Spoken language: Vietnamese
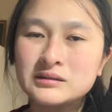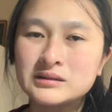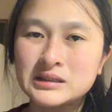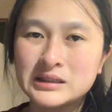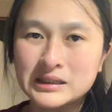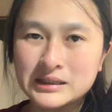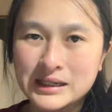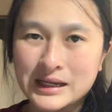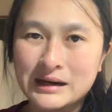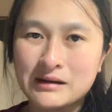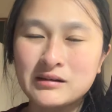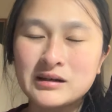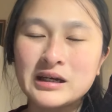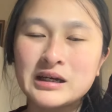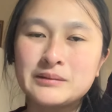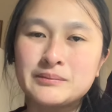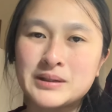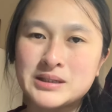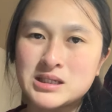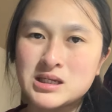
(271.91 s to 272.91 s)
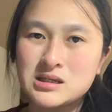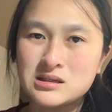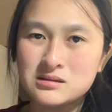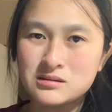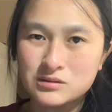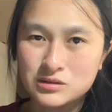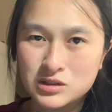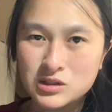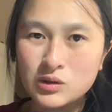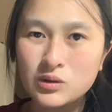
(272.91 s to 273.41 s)
như thế nào khi mà xin
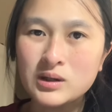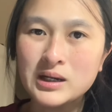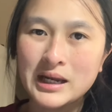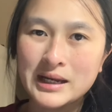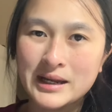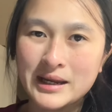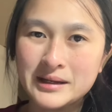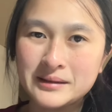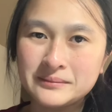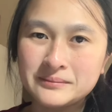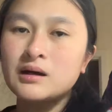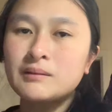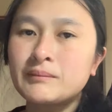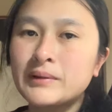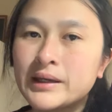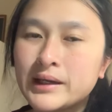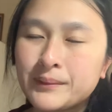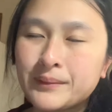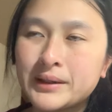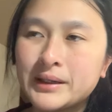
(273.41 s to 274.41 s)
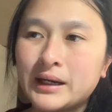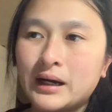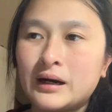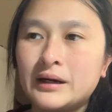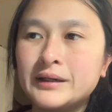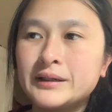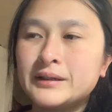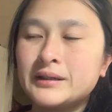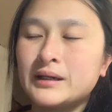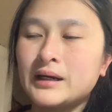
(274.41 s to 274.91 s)
thường trú lại đây bây giờ mình
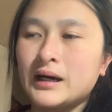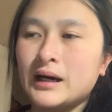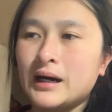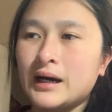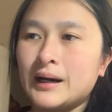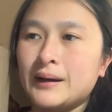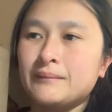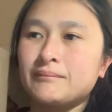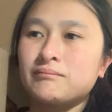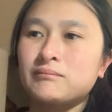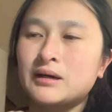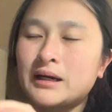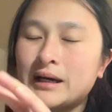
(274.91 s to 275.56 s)
nói uh,